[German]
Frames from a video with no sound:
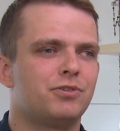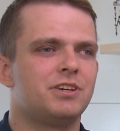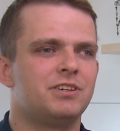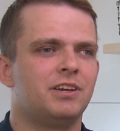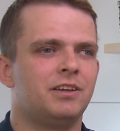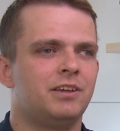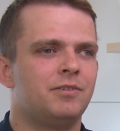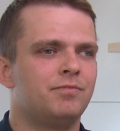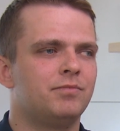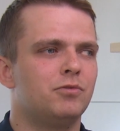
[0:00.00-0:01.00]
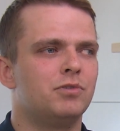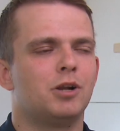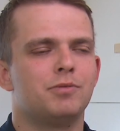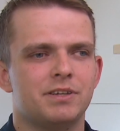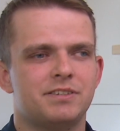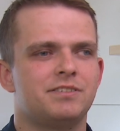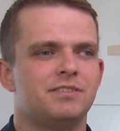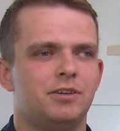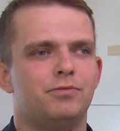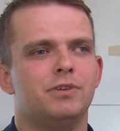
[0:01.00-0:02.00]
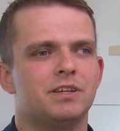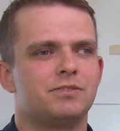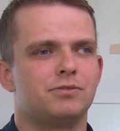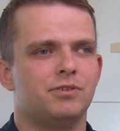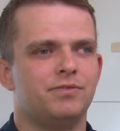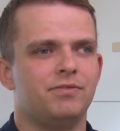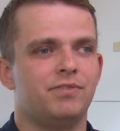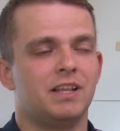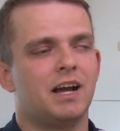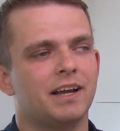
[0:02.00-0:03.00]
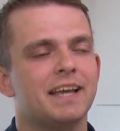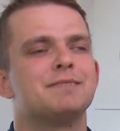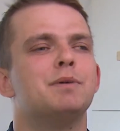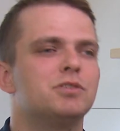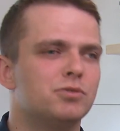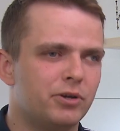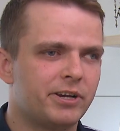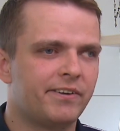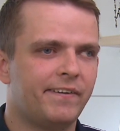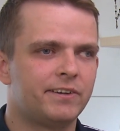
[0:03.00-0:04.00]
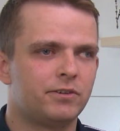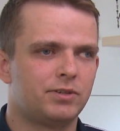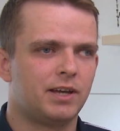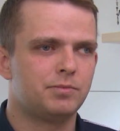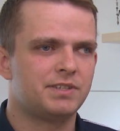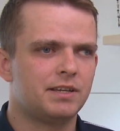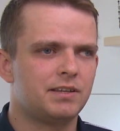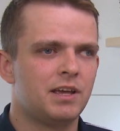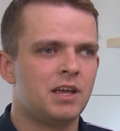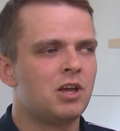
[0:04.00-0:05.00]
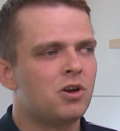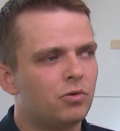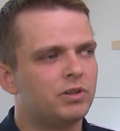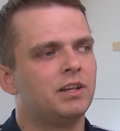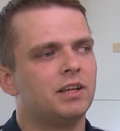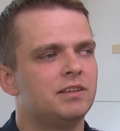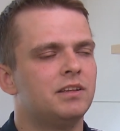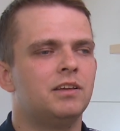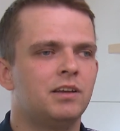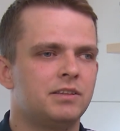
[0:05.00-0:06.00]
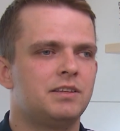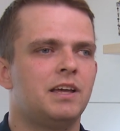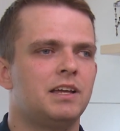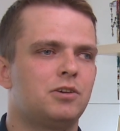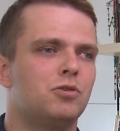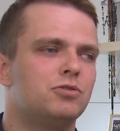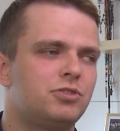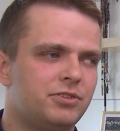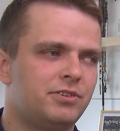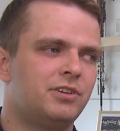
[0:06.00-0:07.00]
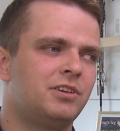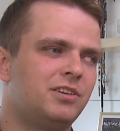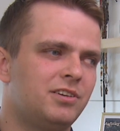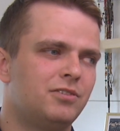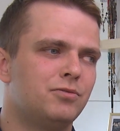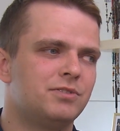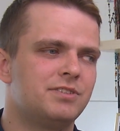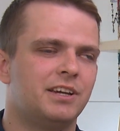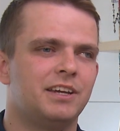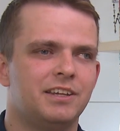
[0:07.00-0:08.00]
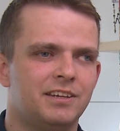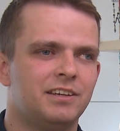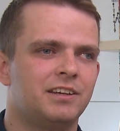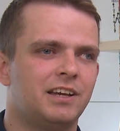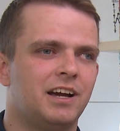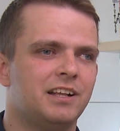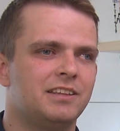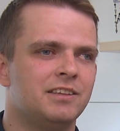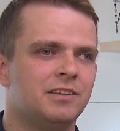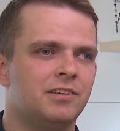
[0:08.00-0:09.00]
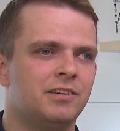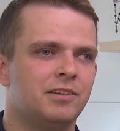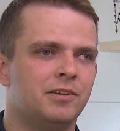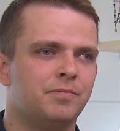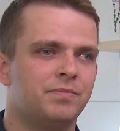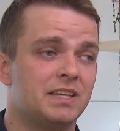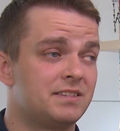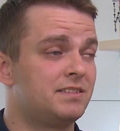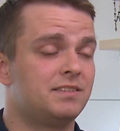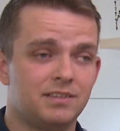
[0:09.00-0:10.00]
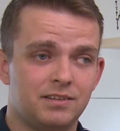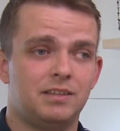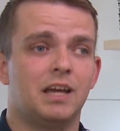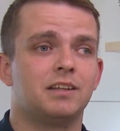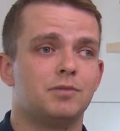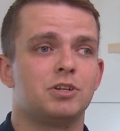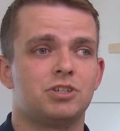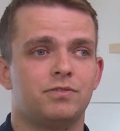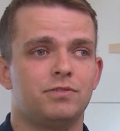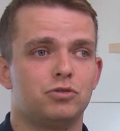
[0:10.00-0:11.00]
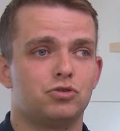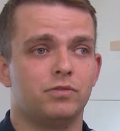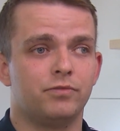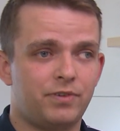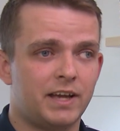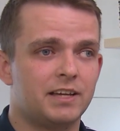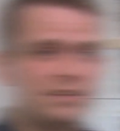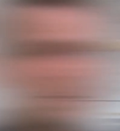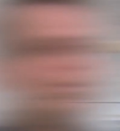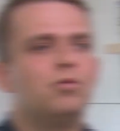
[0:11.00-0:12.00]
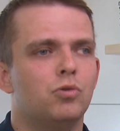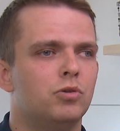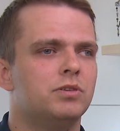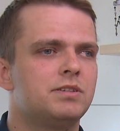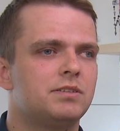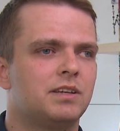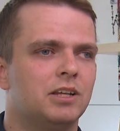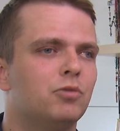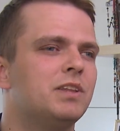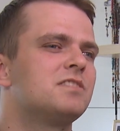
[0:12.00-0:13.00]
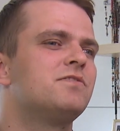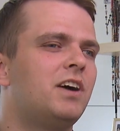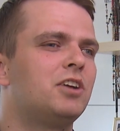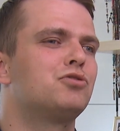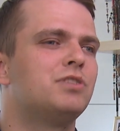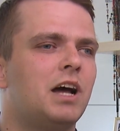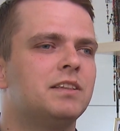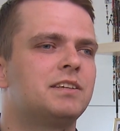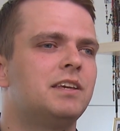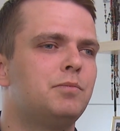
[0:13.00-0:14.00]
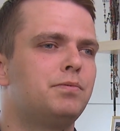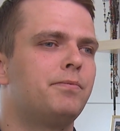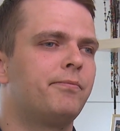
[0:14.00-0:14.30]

wirklich ein ähm, unglaubliches Gefühl, das zu gewinnen. Wir lagen erstmal zurück zur Halbzeit und dann hat, eine, hat der Head Coach äh, uns eine Rede äh, gehalten, ähm, dass die andere Mannschaft schon feiert. Und genau das war schon der Antrieb,